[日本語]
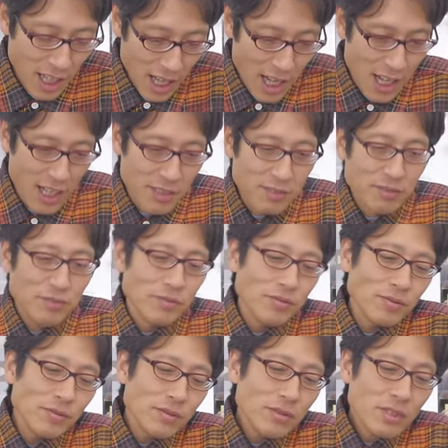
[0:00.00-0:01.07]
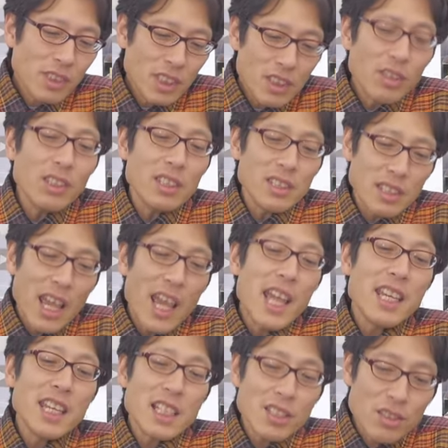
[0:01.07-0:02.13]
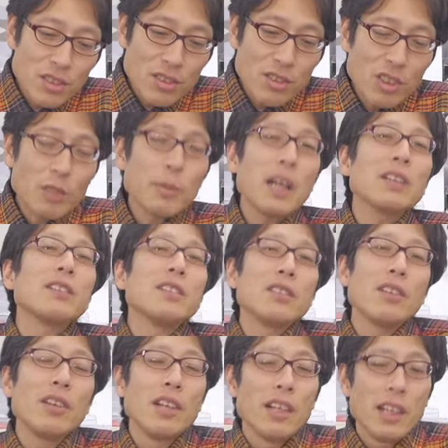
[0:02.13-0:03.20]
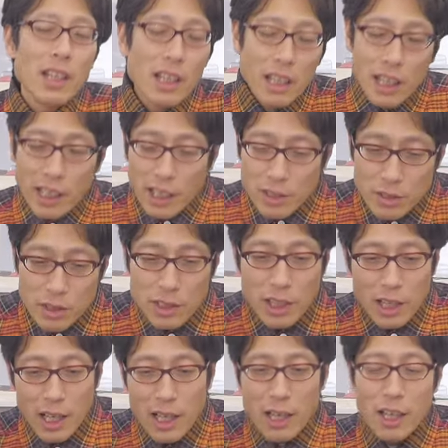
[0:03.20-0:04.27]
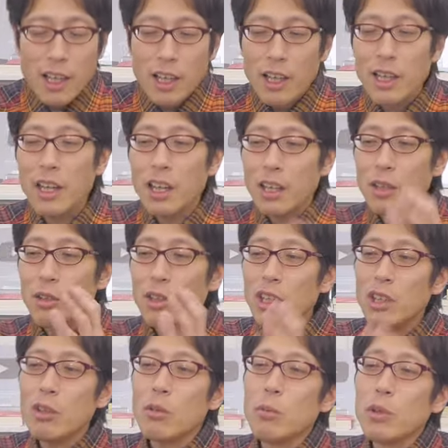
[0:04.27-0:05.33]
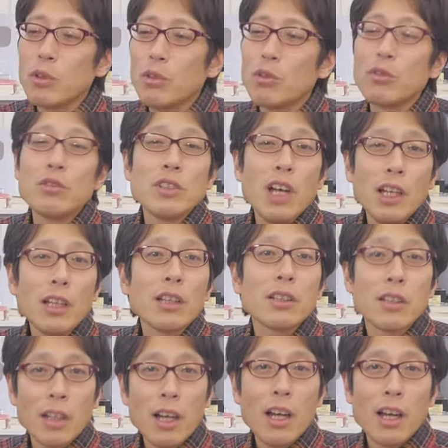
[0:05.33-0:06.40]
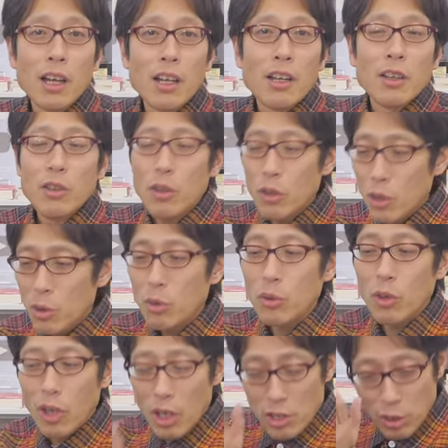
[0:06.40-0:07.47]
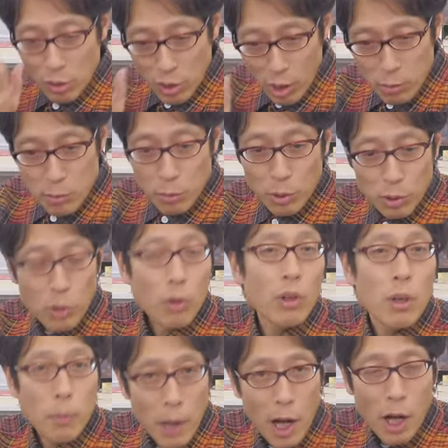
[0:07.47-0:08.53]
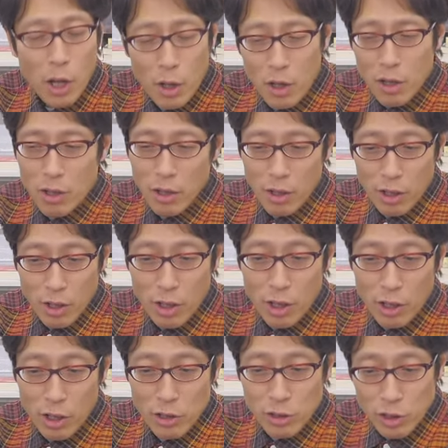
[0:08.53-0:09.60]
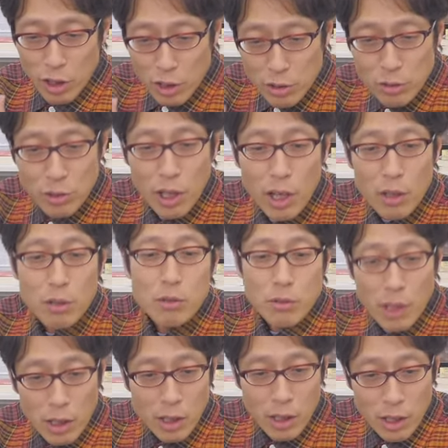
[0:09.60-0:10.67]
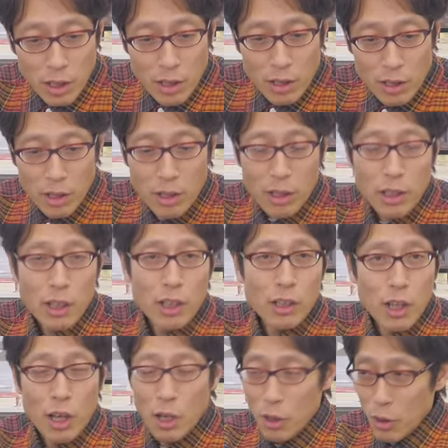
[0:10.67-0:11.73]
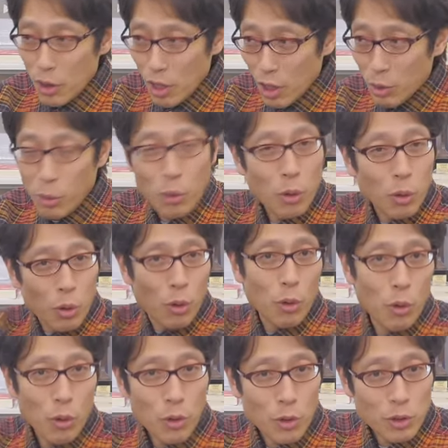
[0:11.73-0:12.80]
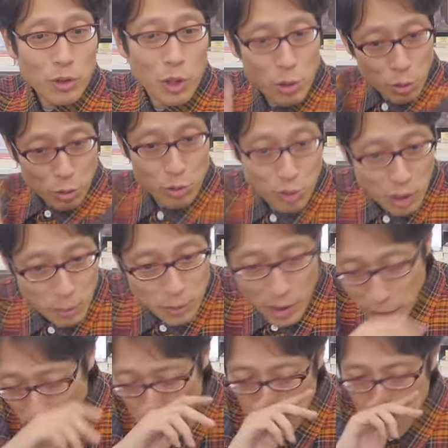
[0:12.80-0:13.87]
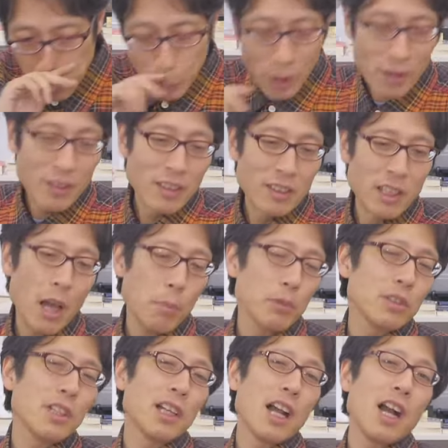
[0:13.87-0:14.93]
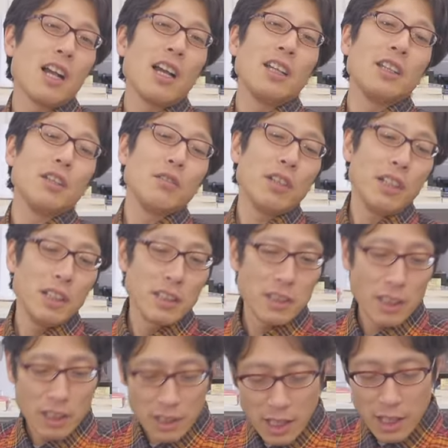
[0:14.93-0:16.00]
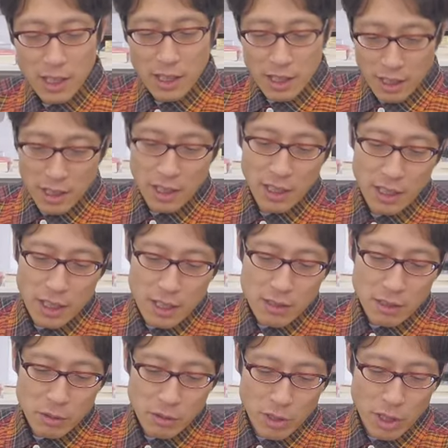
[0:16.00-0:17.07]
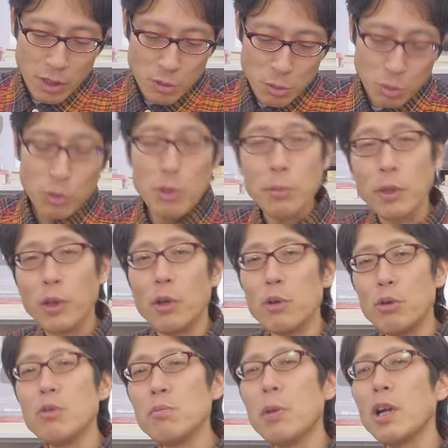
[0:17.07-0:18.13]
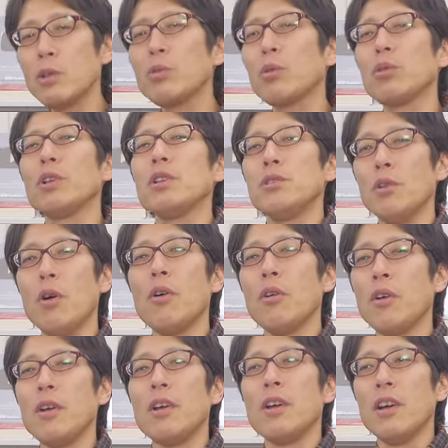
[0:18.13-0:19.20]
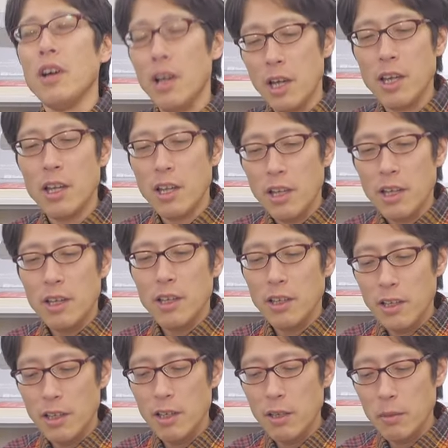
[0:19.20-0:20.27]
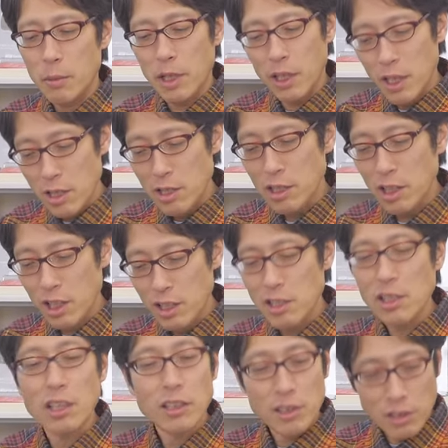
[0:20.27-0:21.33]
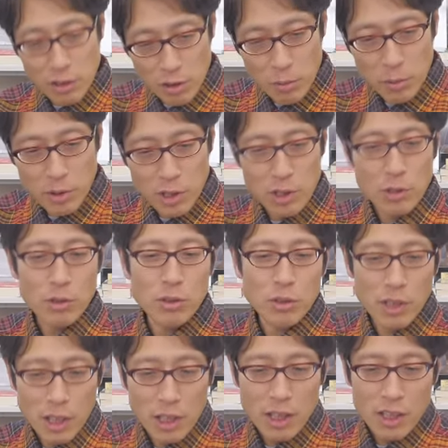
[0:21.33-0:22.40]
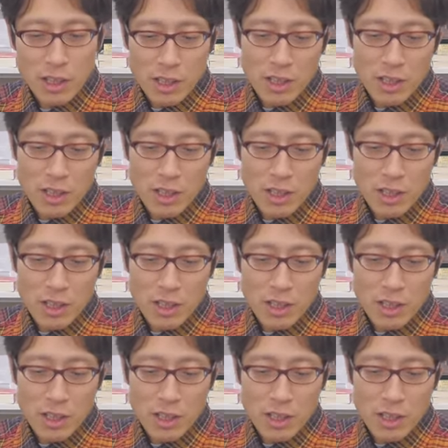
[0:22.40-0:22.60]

はい、ただですね円安っていうこともあるんですよ。円が安いから円預金を持っておくぐらいだったらで日本の会社の株持っておけば、円安で安く買える上に、ね成長するかもしれないというねダブルで考えてるわけですからね、はい、なのでちょっと今ね踏ん張りどころですよ。はいまあ、経営者だけじゃないんですけども日本のね、